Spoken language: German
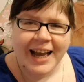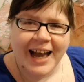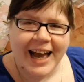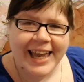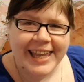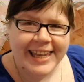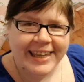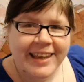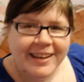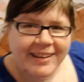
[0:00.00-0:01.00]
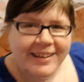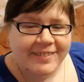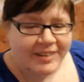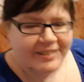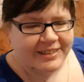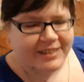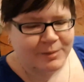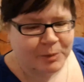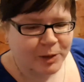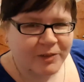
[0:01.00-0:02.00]
Hi! Wir sind jetzt
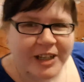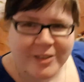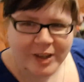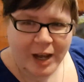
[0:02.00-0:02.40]
zum Glück wieder zu